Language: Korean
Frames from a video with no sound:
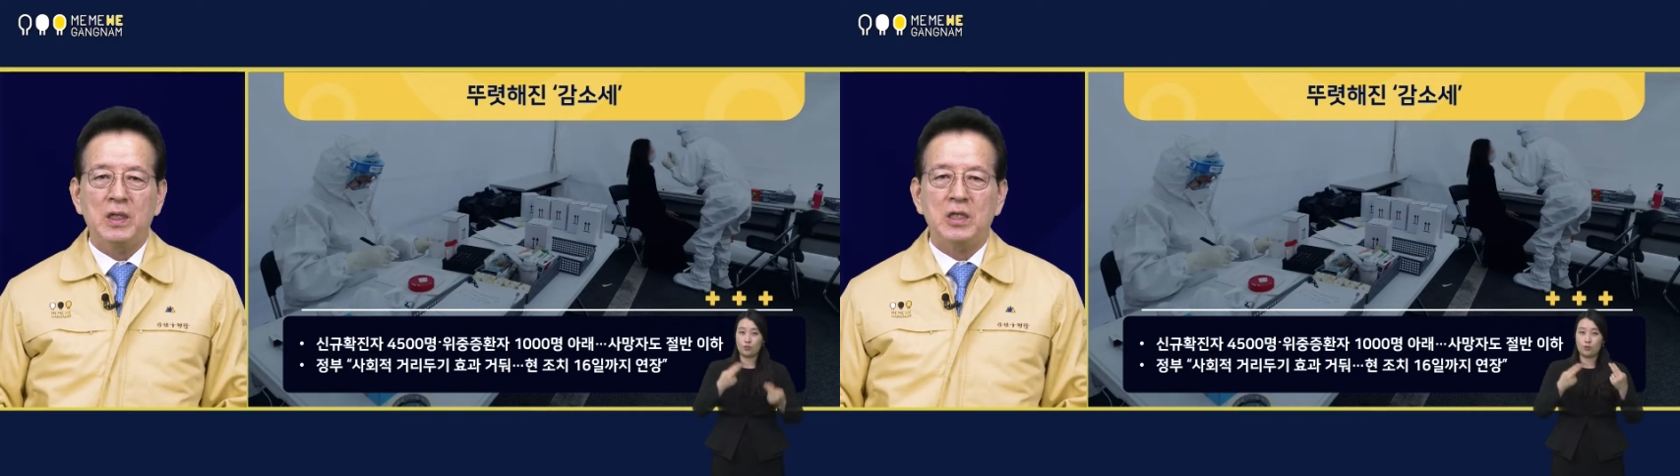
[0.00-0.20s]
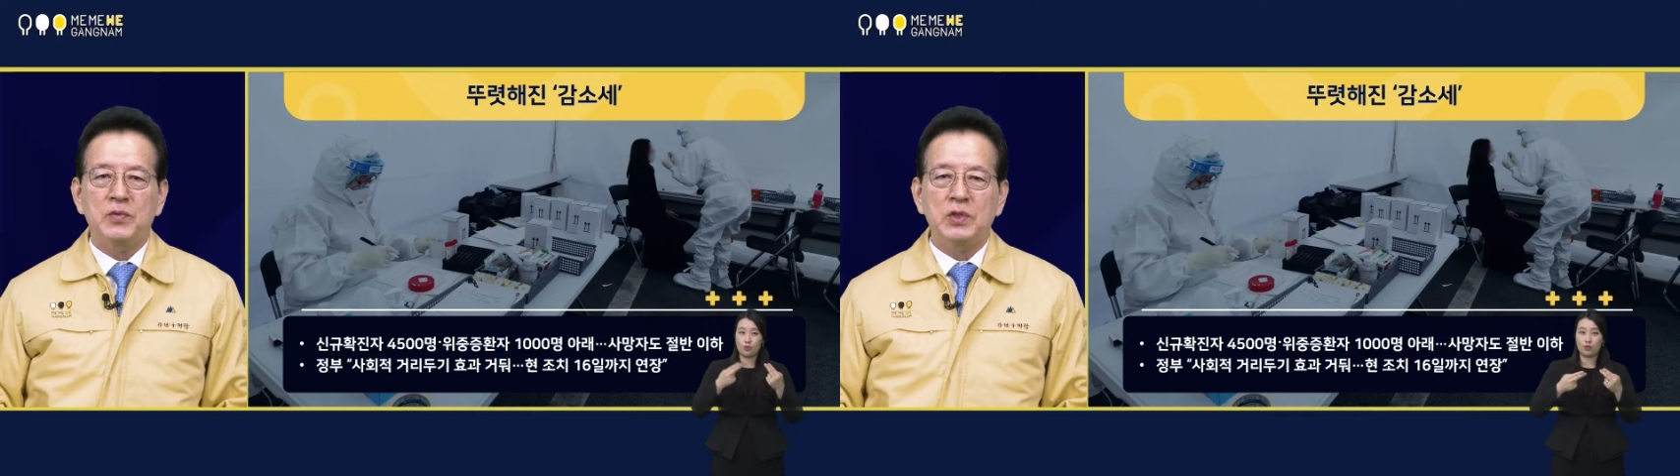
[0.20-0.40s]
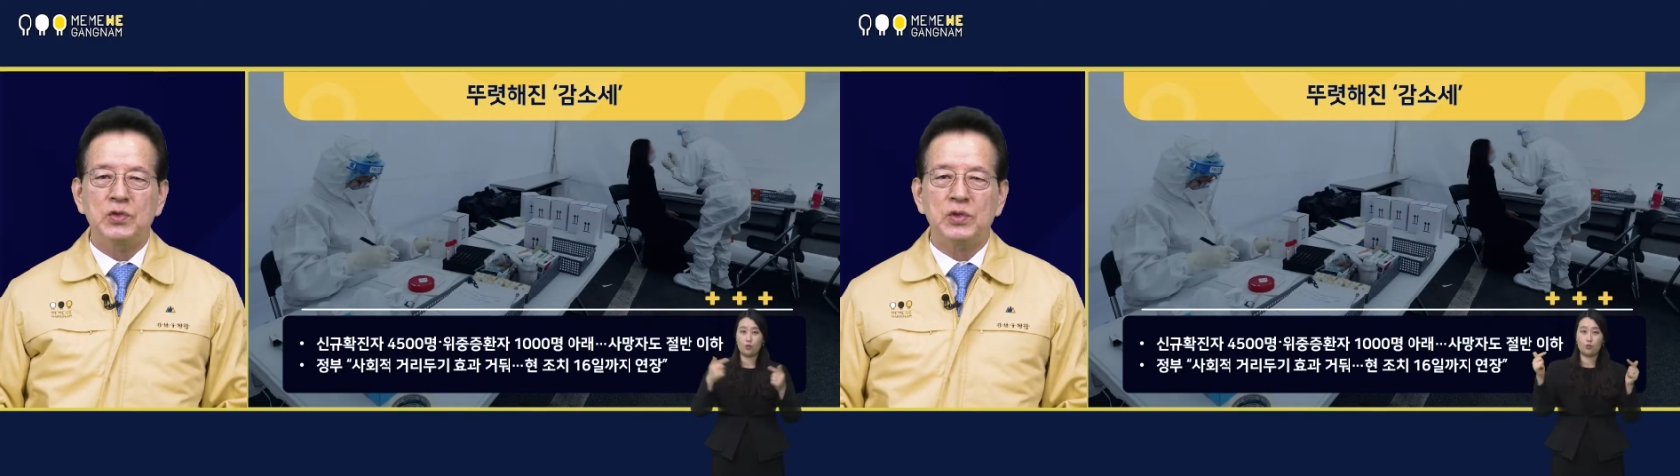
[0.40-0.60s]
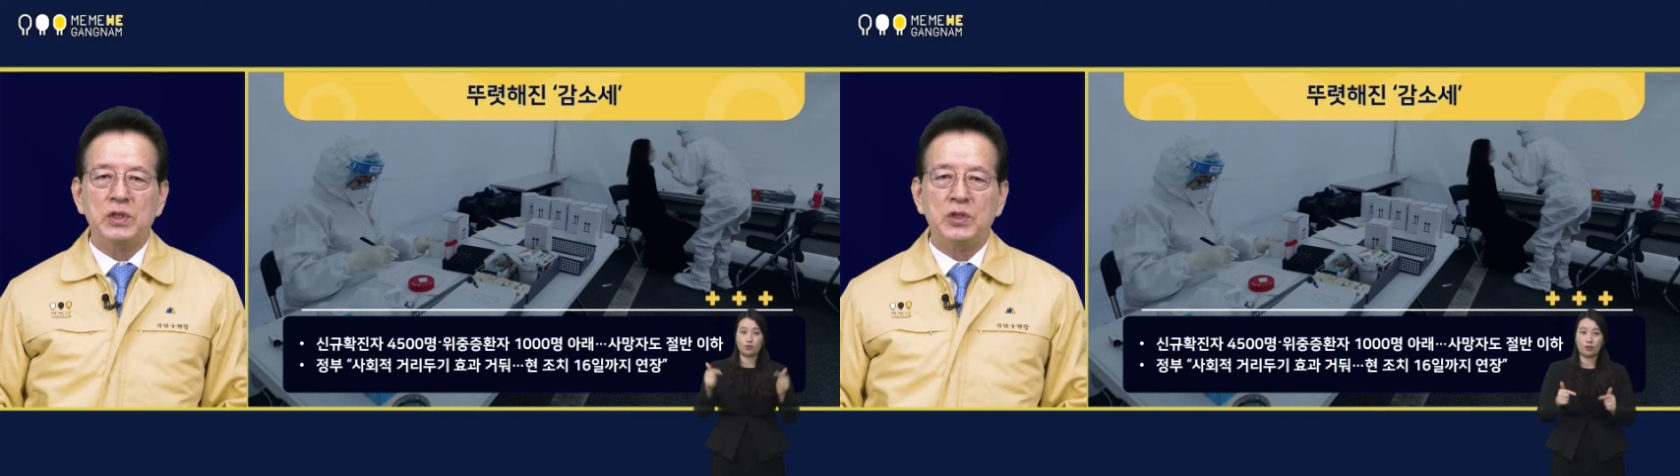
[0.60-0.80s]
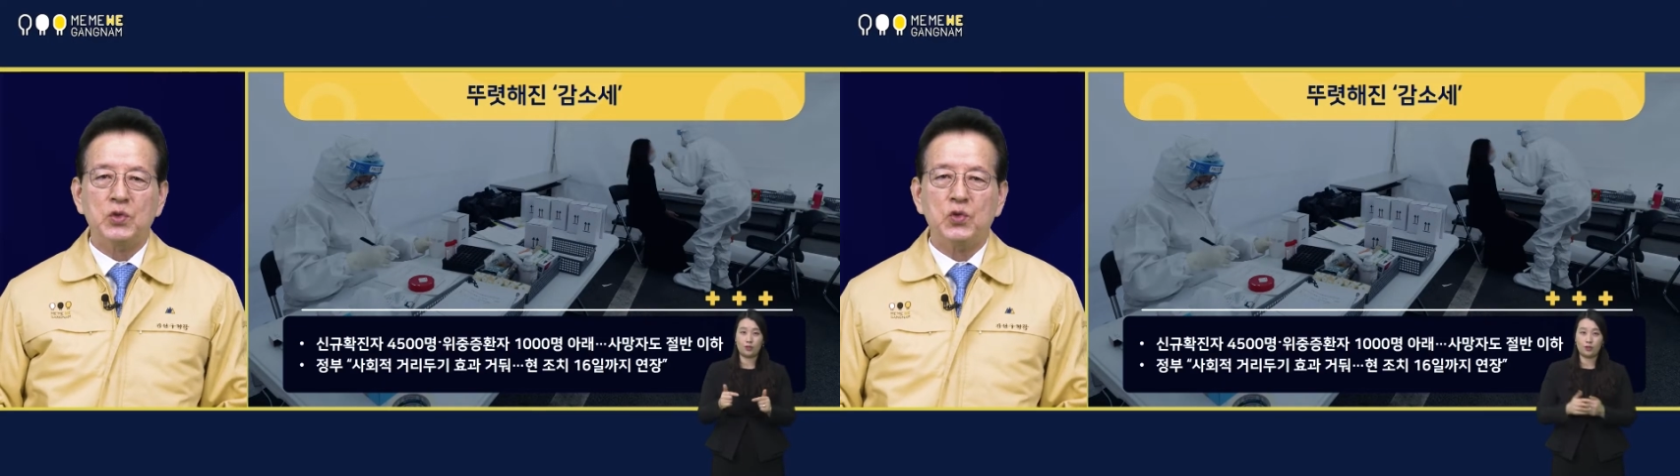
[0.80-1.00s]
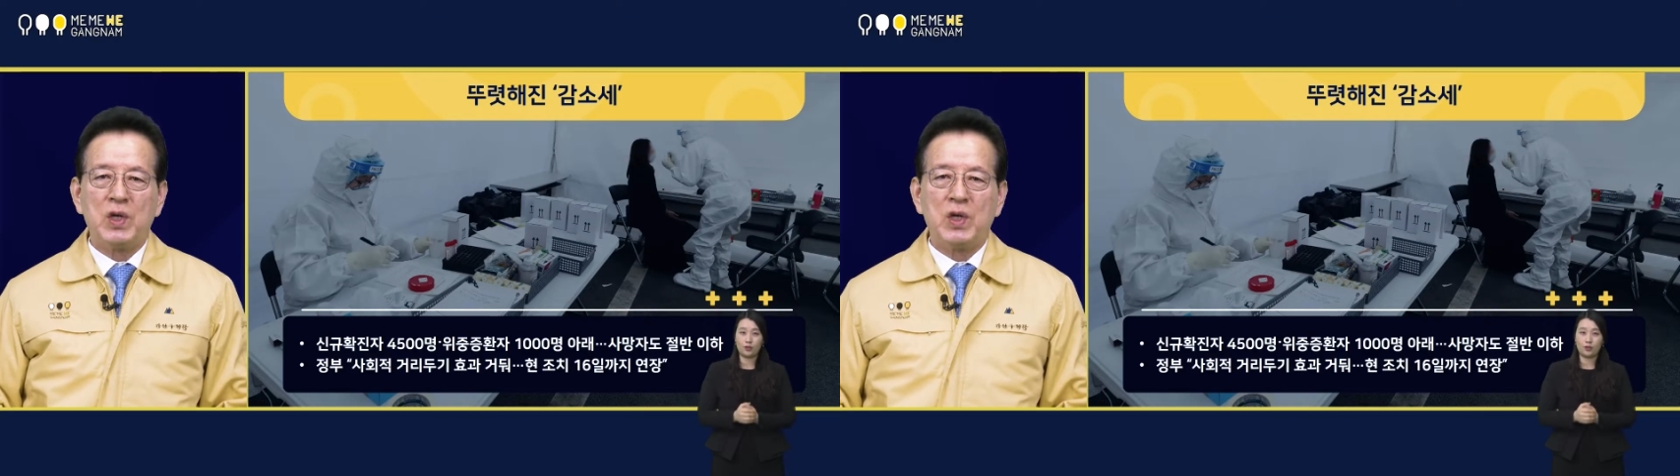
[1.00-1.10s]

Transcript: 이번 주 신규